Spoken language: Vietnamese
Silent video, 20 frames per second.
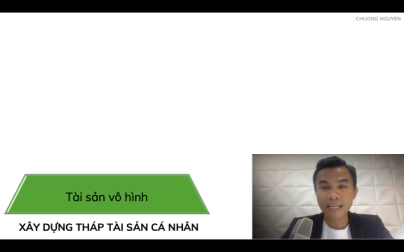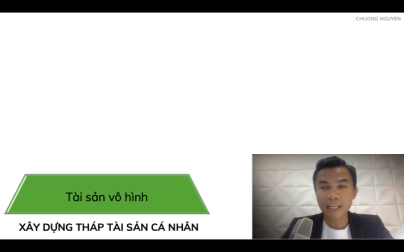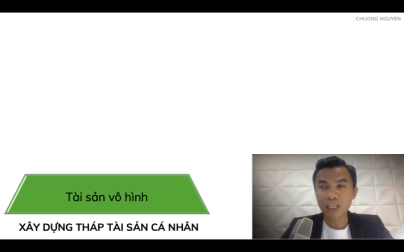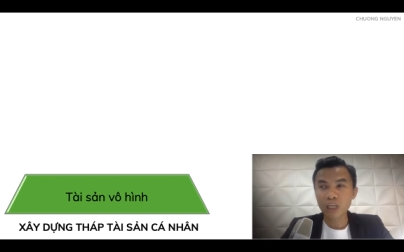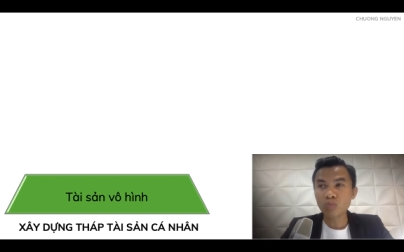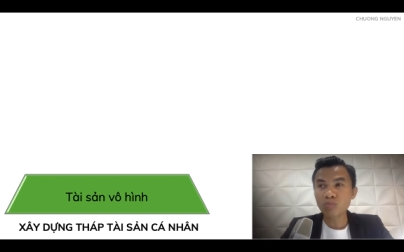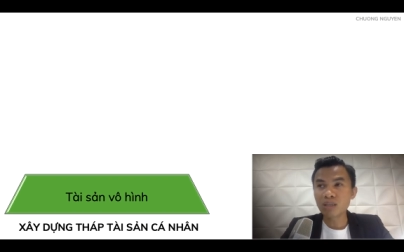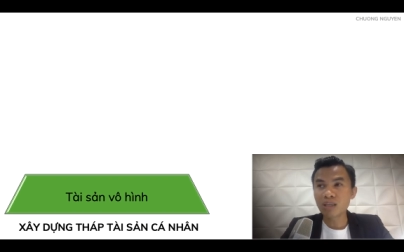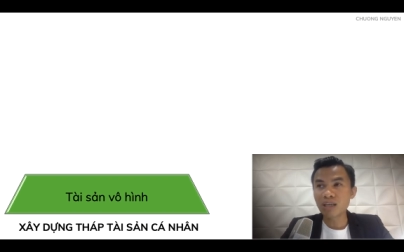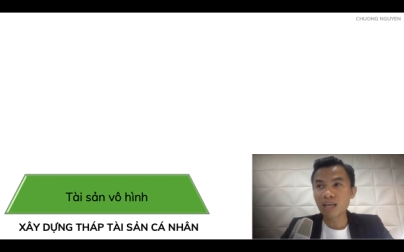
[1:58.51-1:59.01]
nó
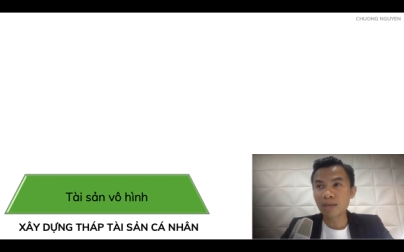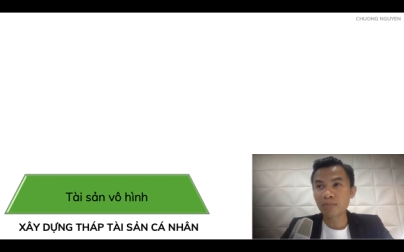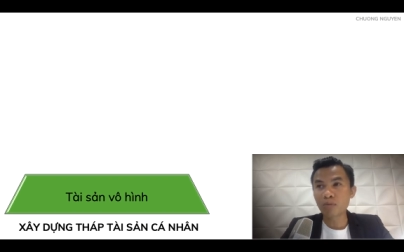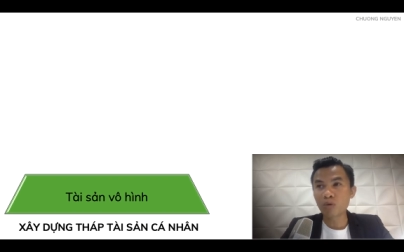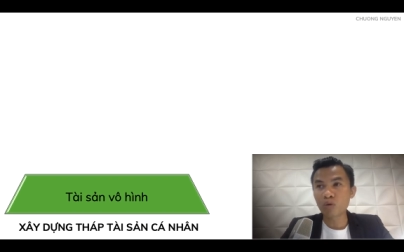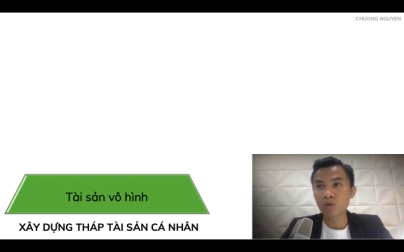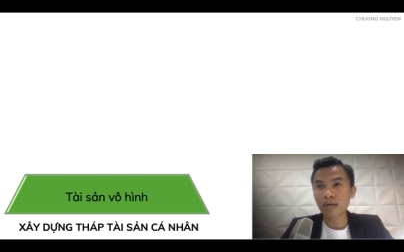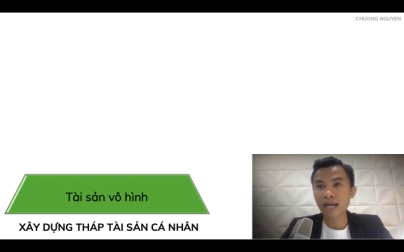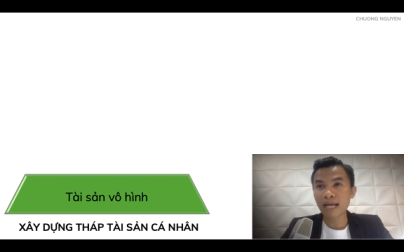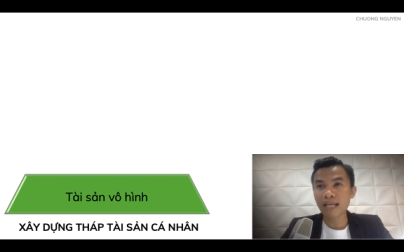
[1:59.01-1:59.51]
giống như là
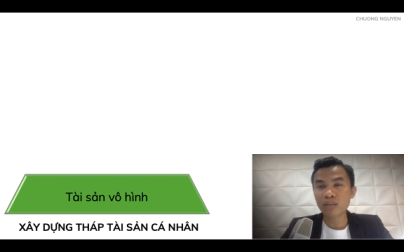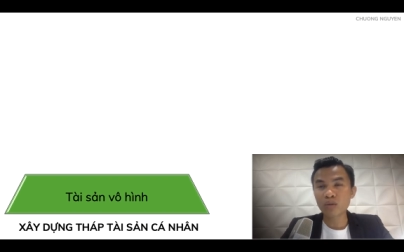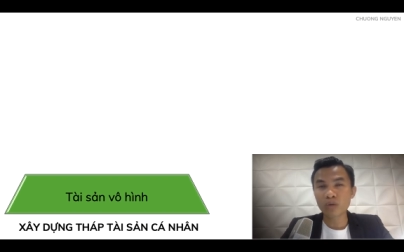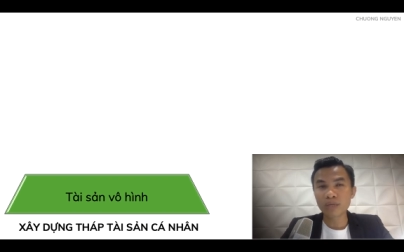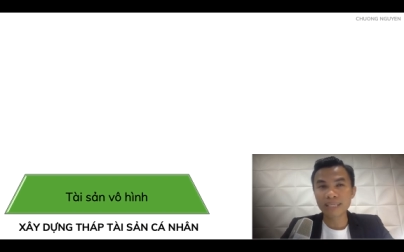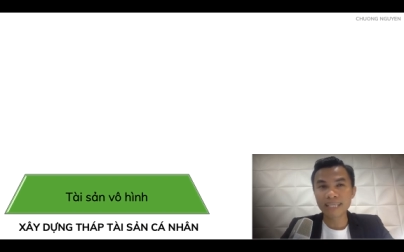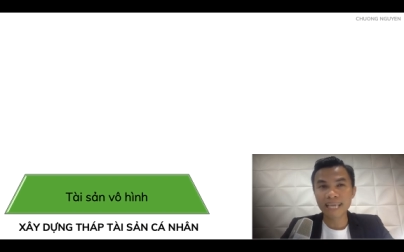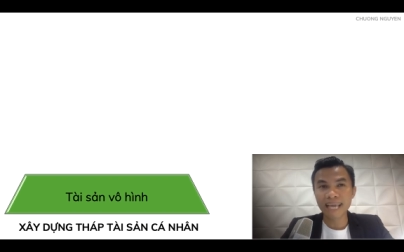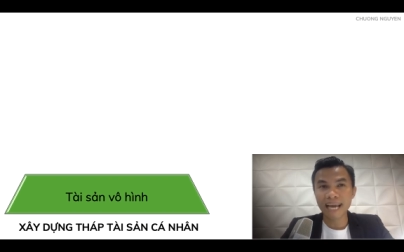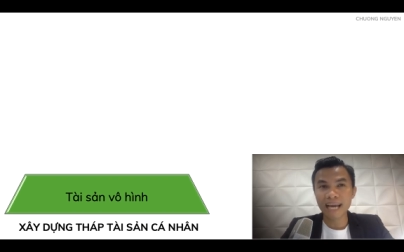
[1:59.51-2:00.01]
một cái
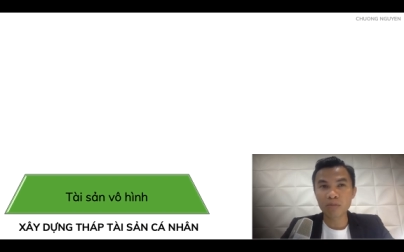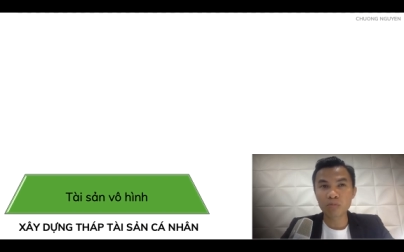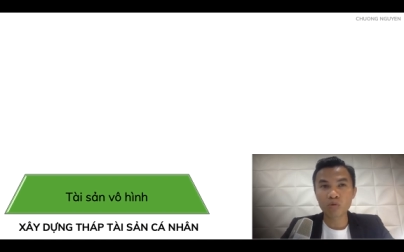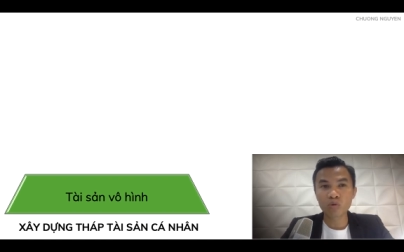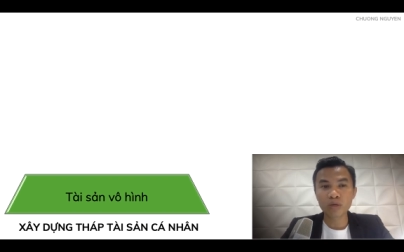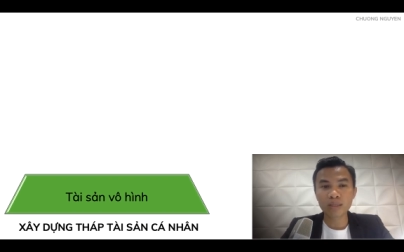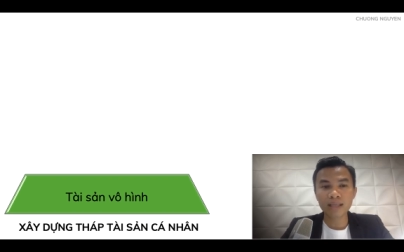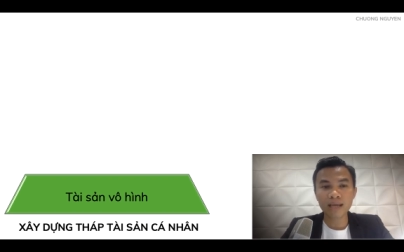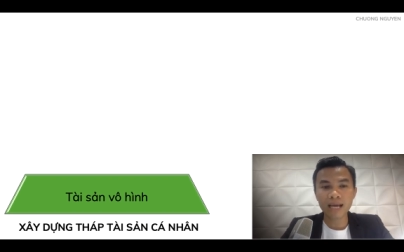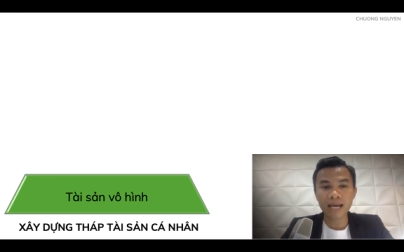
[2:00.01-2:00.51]
tòa nhà hay
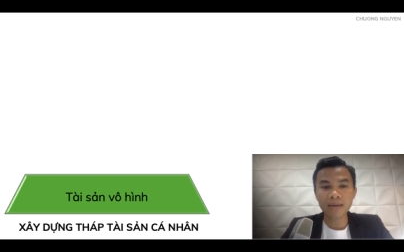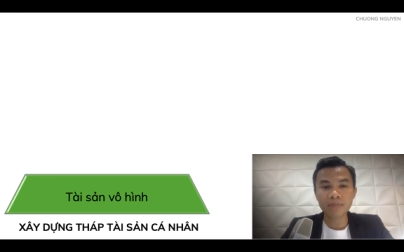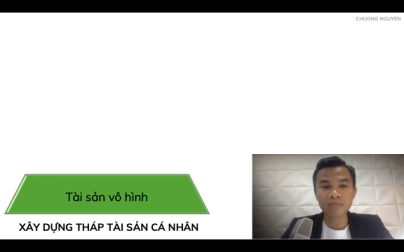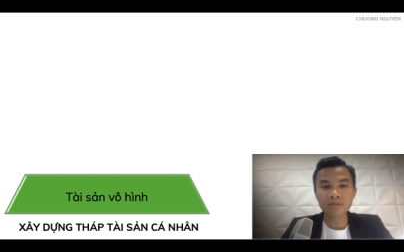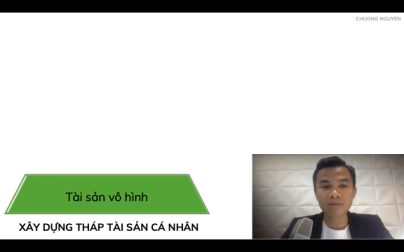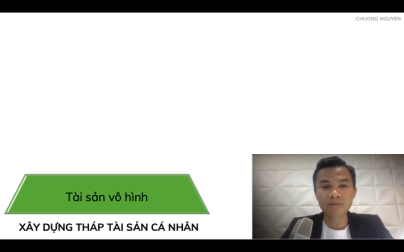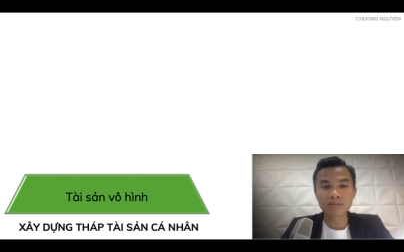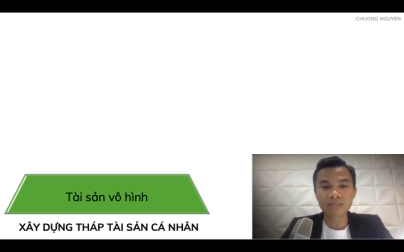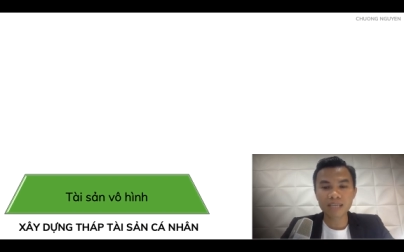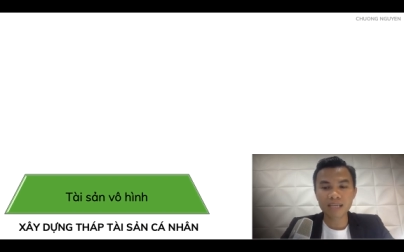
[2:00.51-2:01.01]
một cái
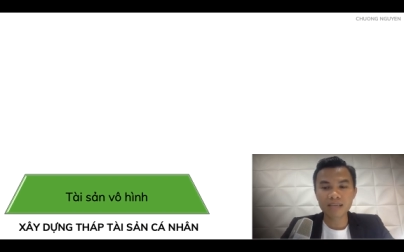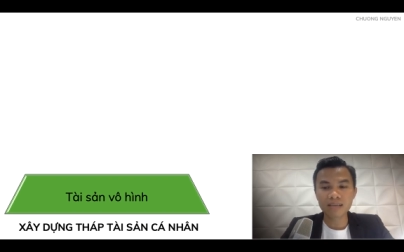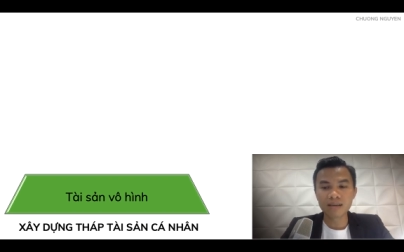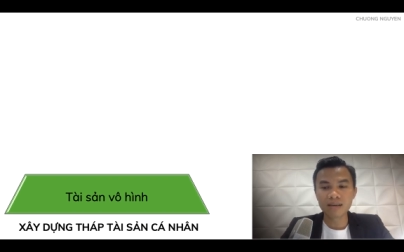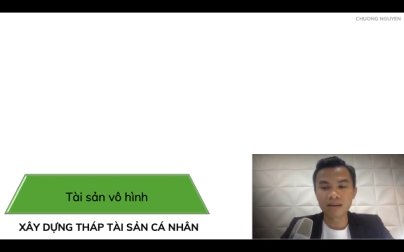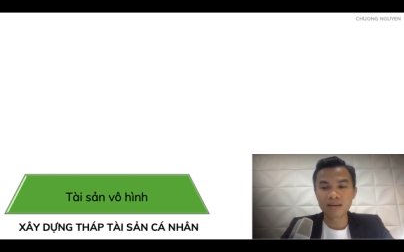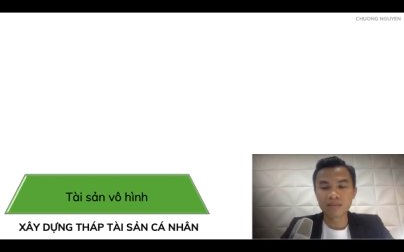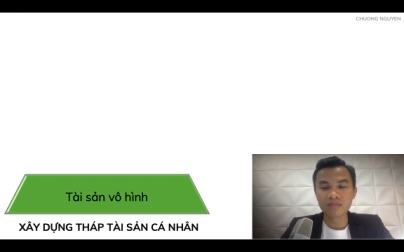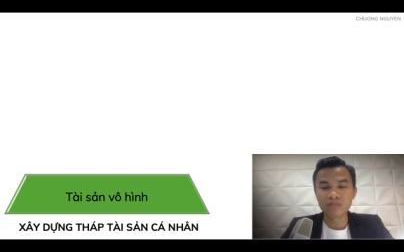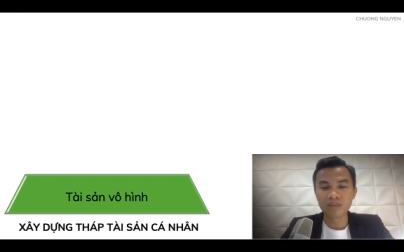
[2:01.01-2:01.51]
tháp được xây
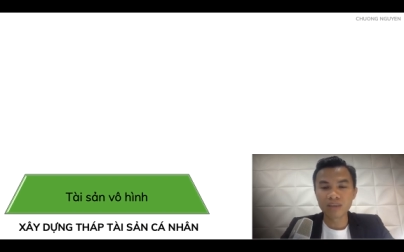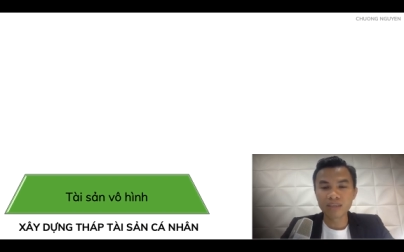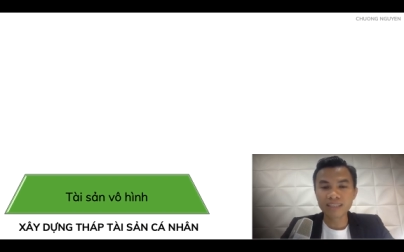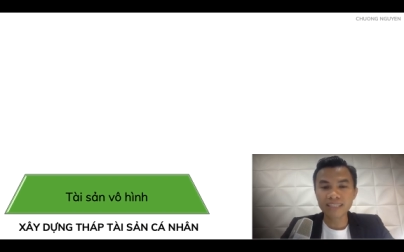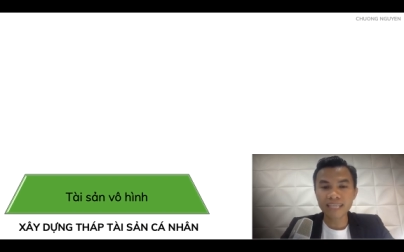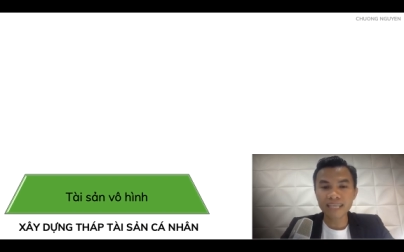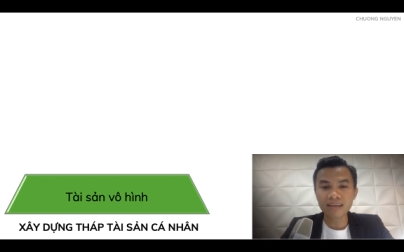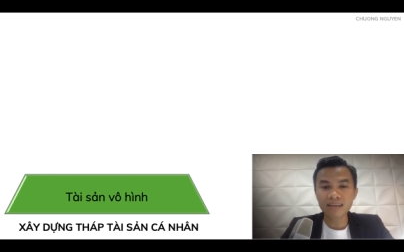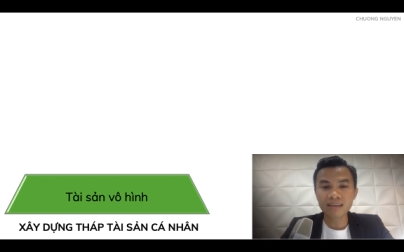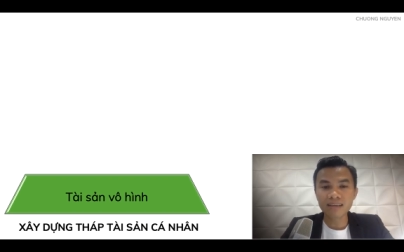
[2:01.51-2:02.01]
dựng
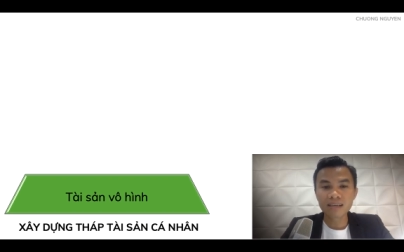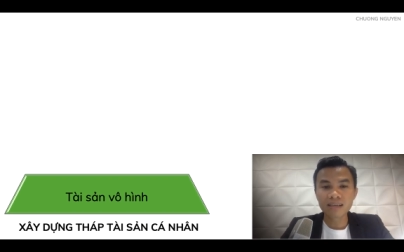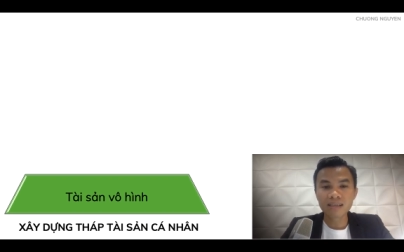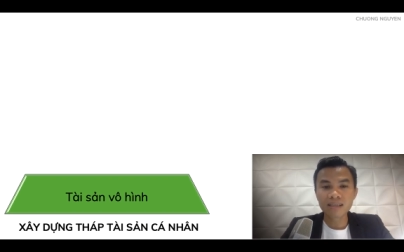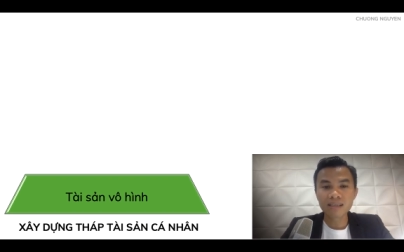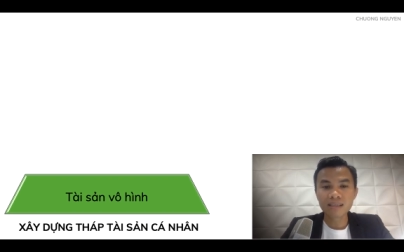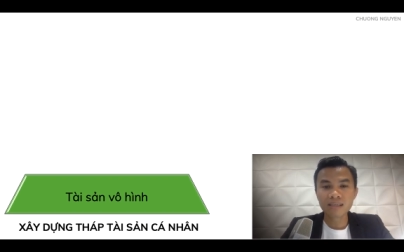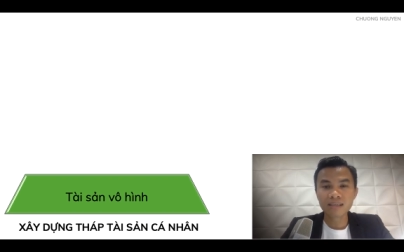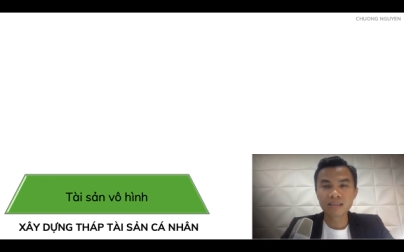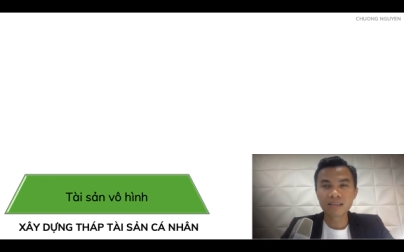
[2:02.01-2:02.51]
vững chắc
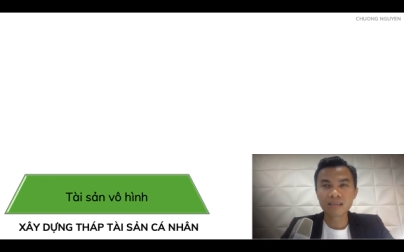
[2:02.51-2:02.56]
ừ,